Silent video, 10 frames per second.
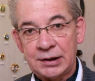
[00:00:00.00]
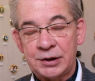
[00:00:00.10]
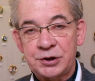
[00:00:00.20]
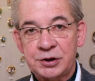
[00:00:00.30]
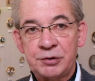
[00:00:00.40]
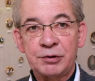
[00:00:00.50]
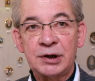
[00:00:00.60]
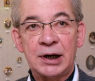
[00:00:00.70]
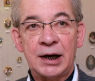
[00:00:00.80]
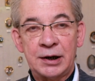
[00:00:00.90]
Dann
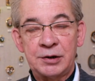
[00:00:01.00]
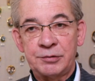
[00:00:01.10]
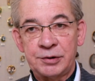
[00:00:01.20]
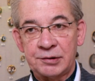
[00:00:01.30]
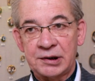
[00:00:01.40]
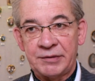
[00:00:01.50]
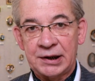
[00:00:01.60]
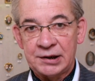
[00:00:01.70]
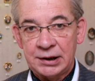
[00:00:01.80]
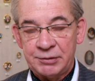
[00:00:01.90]
stören einen
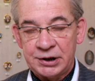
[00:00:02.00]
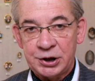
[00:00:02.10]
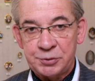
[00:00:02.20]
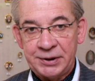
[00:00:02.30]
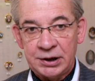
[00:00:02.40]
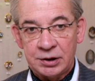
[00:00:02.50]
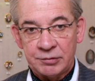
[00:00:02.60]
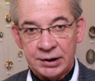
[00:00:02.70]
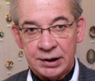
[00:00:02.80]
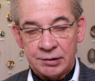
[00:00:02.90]
kurioserweise nämlich die
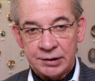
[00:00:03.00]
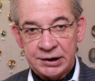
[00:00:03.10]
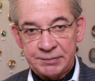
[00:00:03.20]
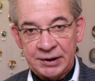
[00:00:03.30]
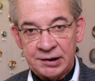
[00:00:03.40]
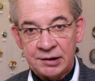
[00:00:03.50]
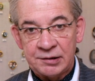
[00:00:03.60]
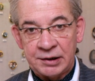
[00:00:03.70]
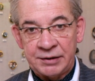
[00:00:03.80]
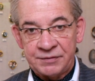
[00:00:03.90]
Spiegelungen auch nicht mehr
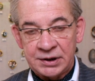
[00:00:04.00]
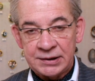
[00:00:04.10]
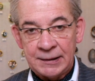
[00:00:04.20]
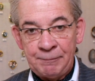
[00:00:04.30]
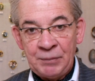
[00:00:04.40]
so heftig.